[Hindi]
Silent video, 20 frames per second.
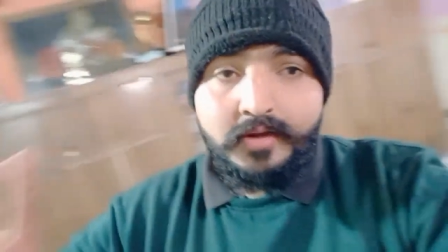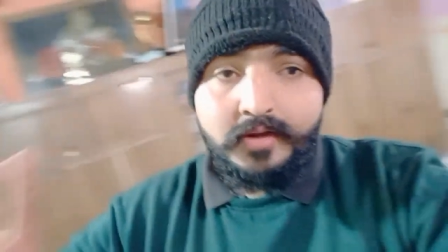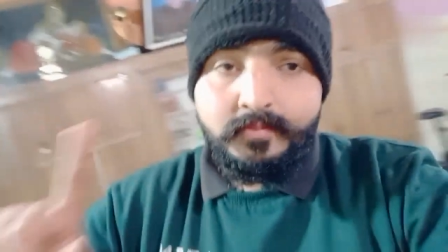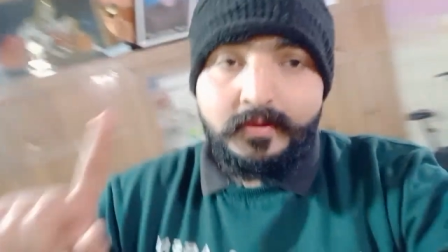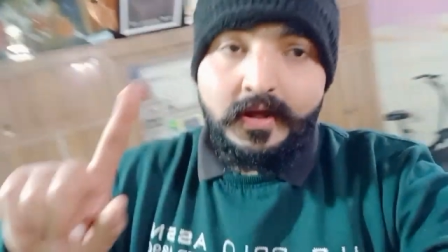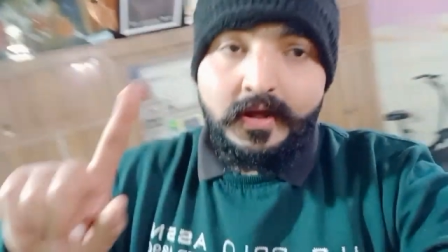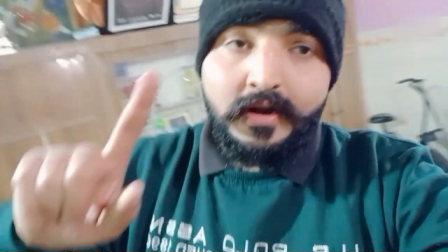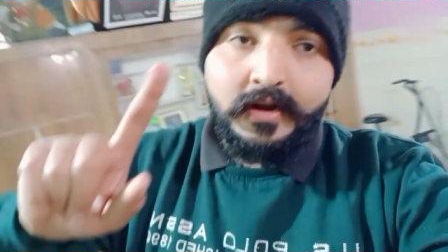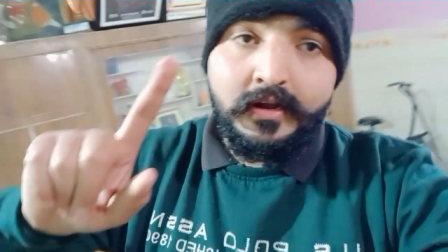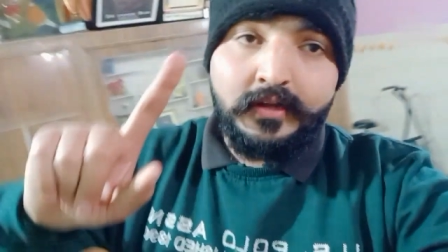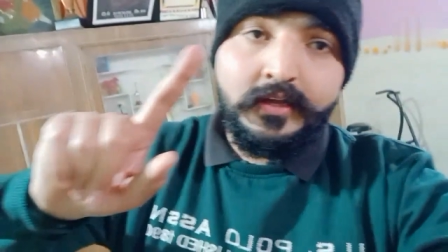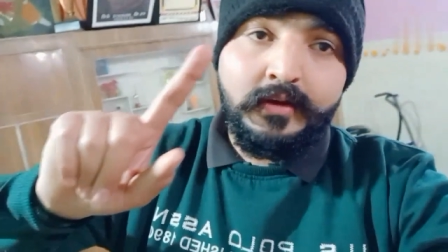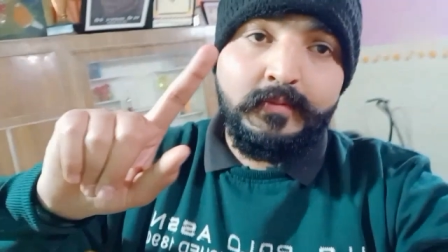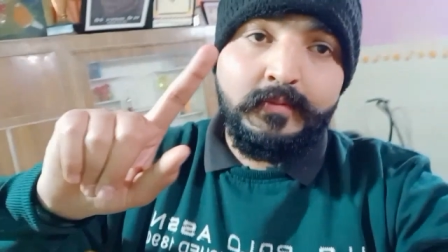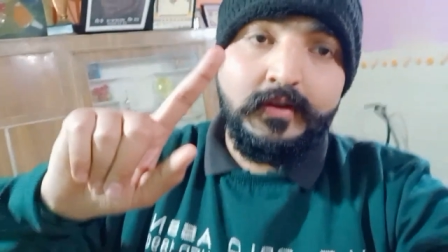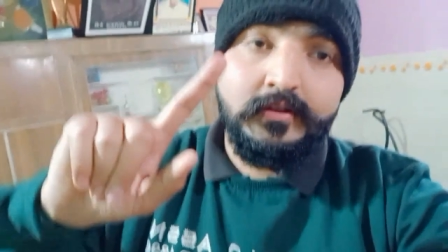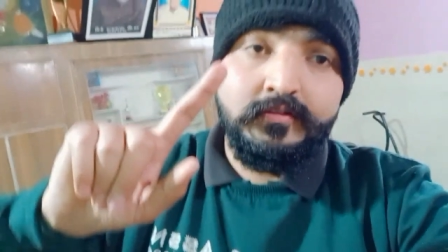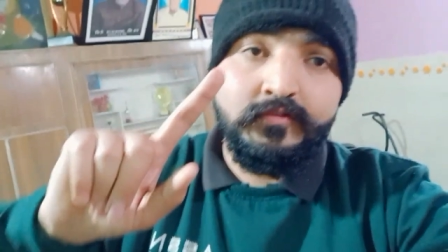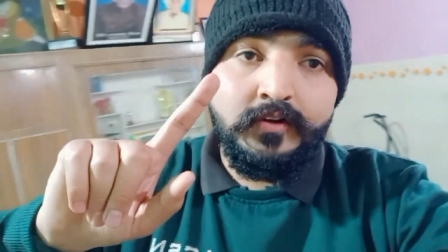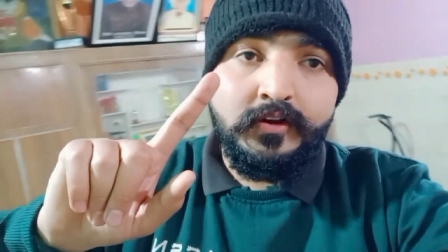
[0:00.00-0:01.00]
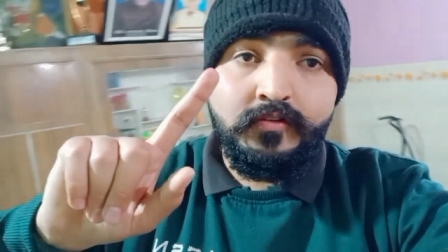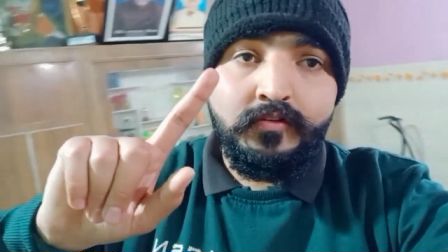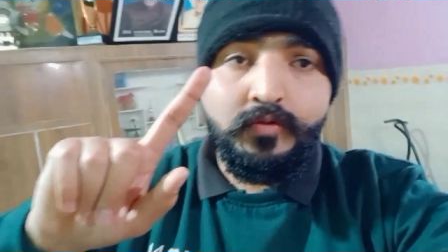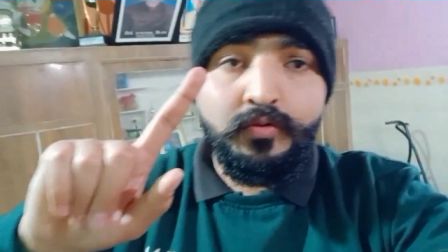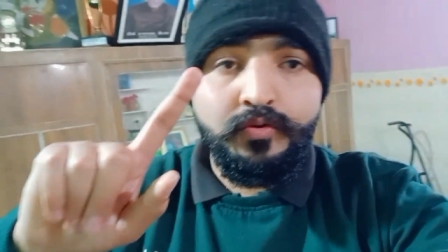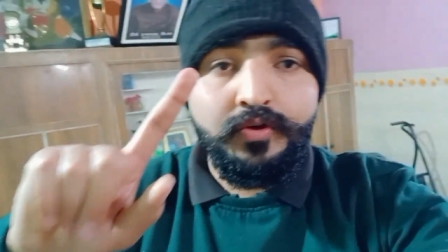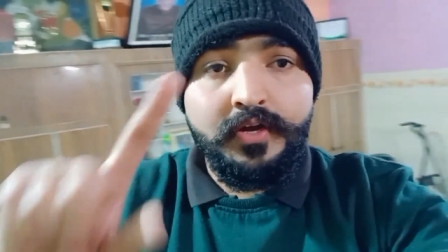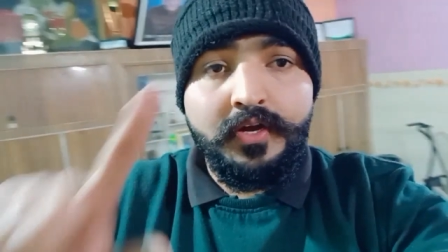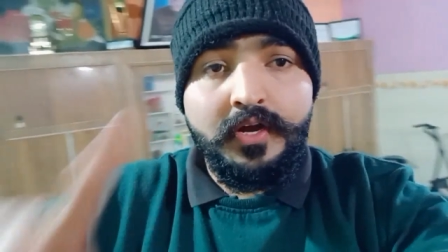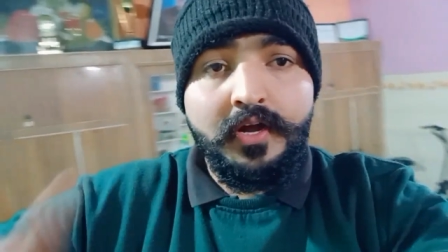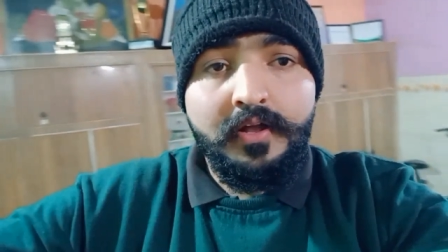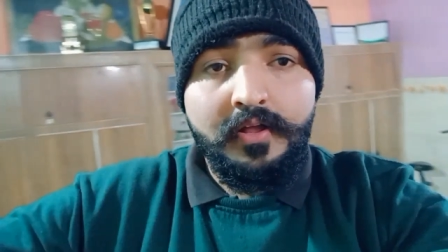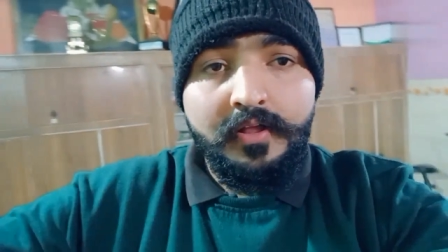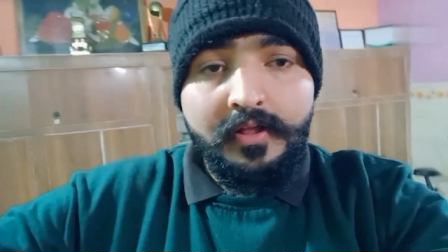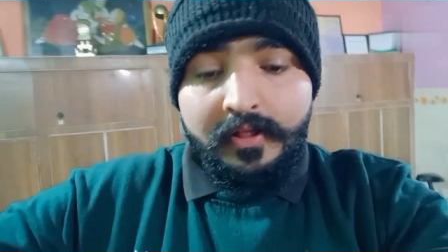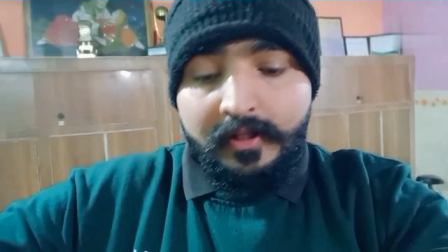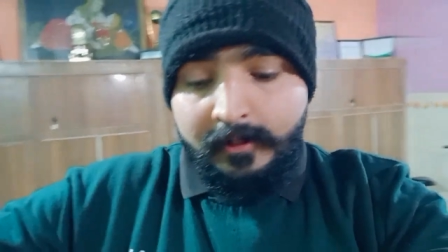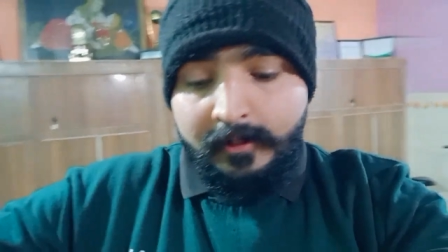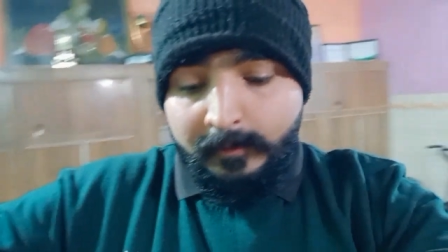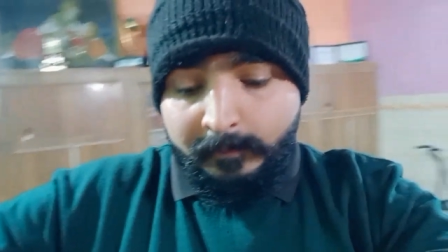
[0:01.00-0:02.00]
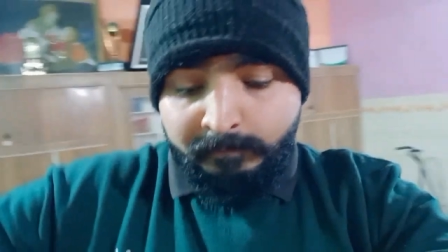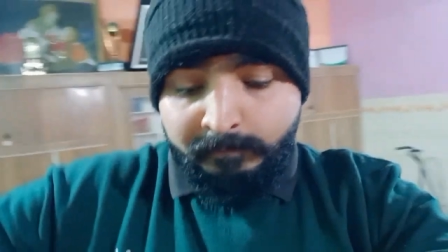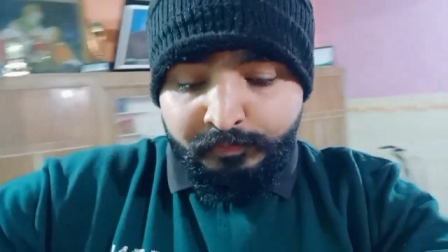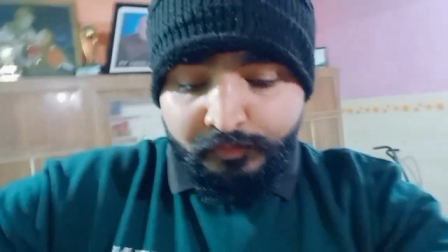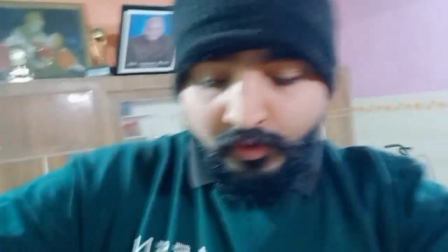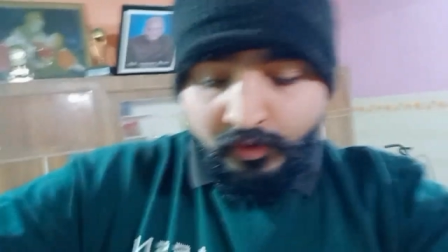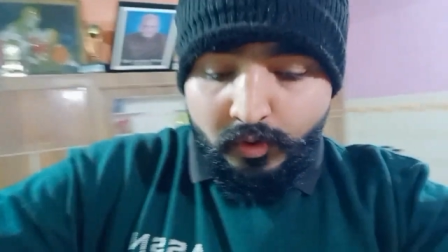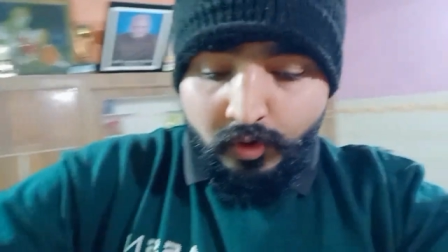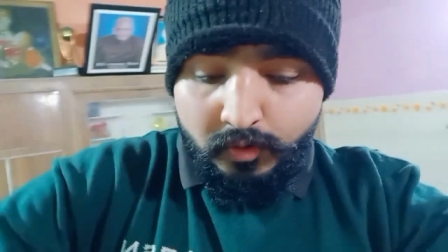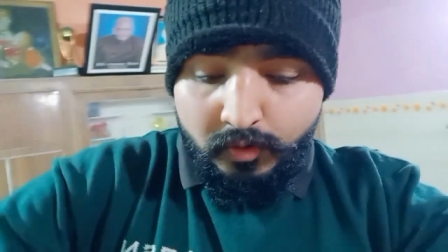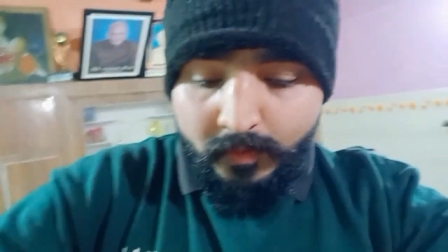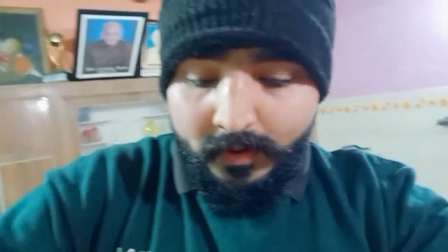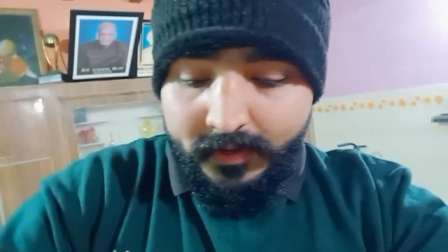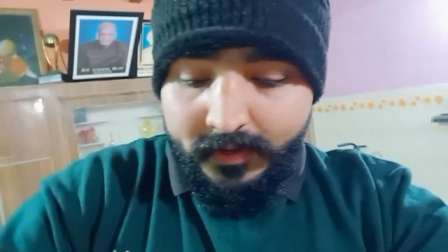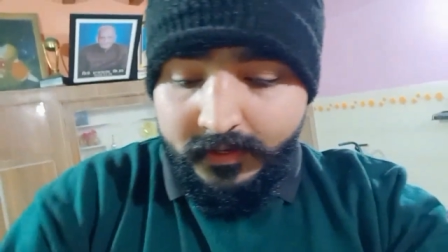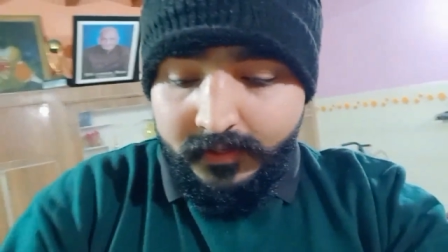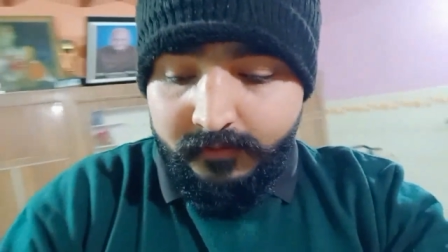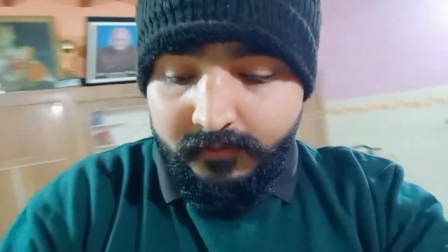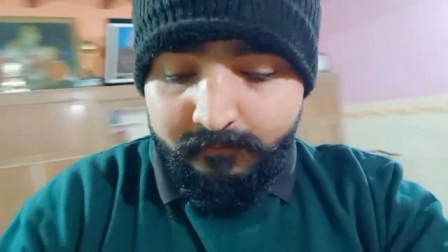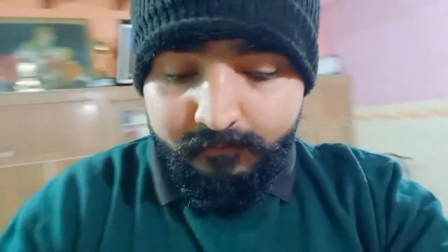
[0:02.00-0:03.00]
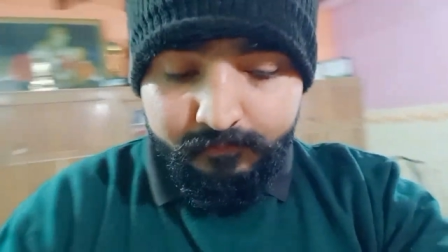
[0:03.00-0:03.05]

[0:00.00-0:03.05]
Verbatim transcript: बैग बना रखा भाई फ्लेवर उक्के का और भाई